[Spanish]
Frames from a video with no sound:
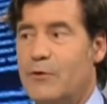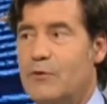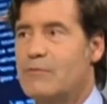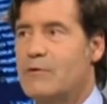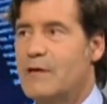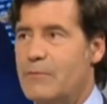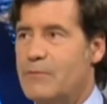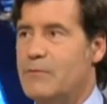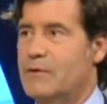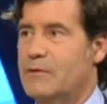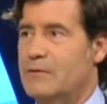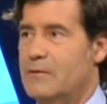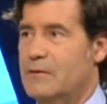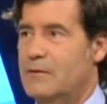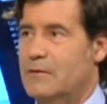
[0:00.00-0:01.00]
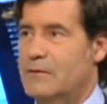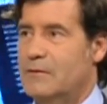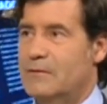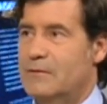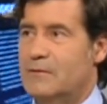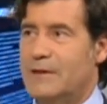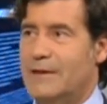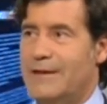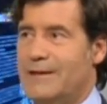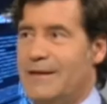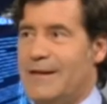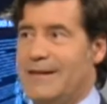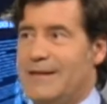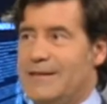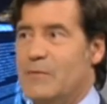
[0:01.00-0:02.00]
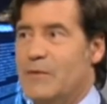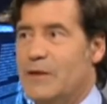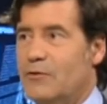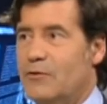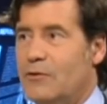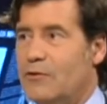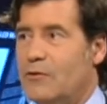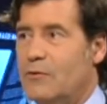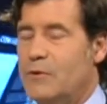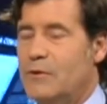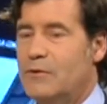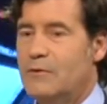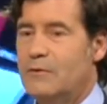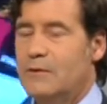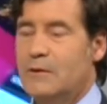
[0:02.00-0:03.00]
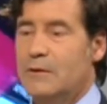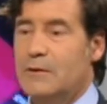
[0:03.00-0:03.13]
en un cambio de a crecimiento económico,